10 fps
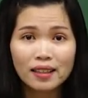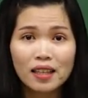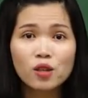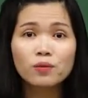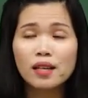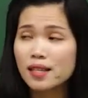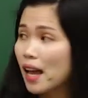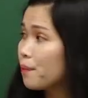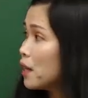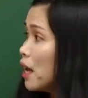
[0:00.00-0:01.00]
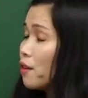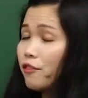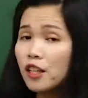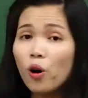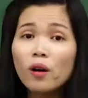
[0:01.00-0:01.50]
Thế chúng ta xem
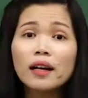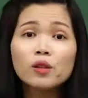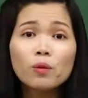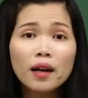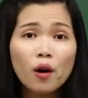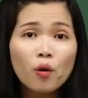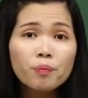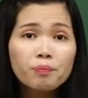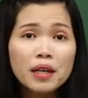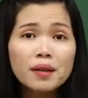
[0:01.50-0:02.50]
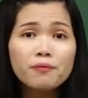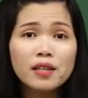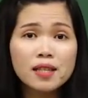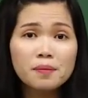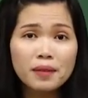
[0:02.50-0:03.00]
vĩ tố kết thúc câu biếc
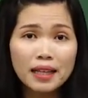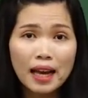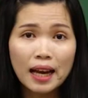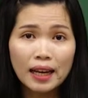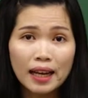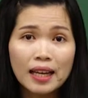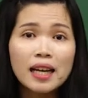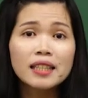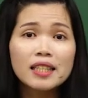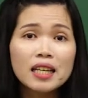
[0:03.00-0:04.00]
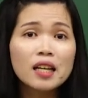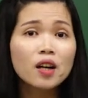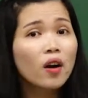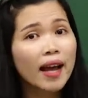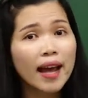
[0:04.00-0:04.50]
và 씁니다 này
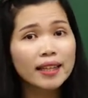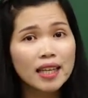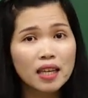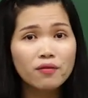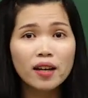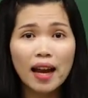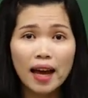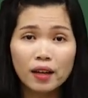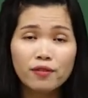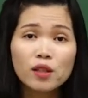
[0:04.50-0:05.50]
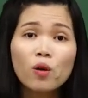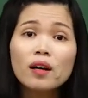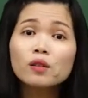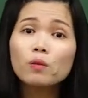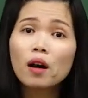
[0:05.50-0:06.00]
chia có khác gì với lại vĩ tố
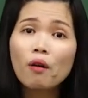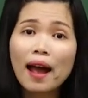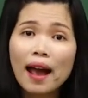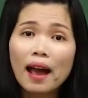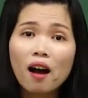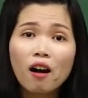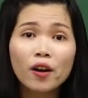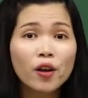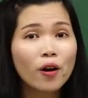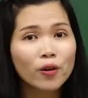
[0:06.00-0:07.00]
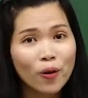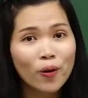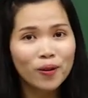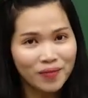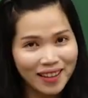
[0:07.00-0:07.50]
kết thúc câu a o do
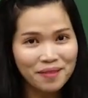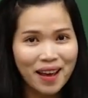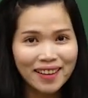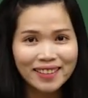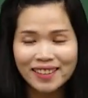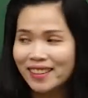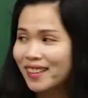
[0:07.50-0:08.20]
vô không nha các bạn?